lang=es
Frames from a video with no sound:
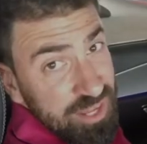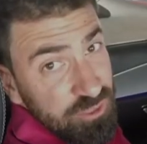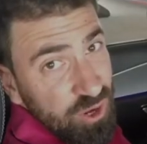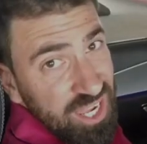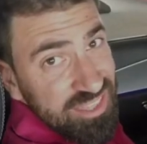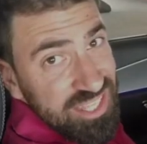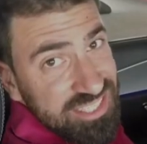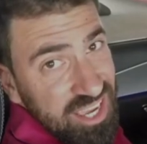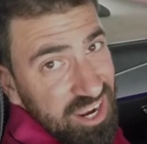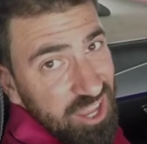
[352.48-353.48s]
habernosla
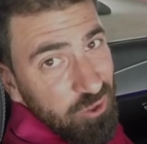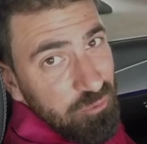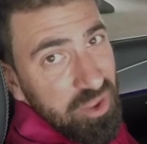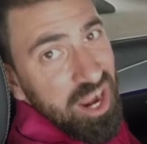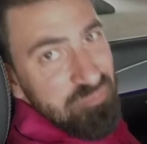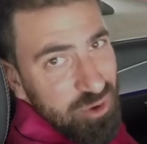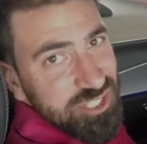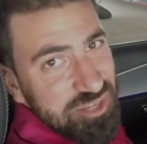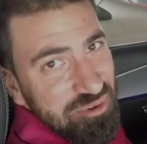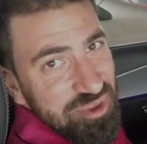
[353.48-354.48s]
descargado para el
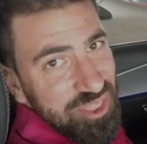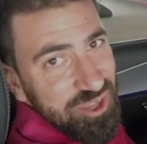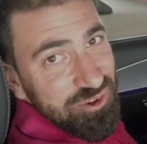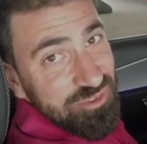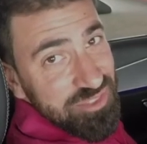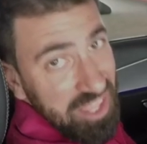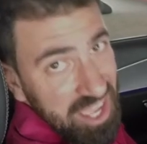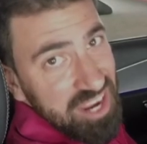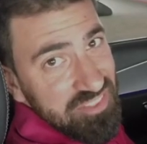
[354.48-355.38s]
próximo vídeo de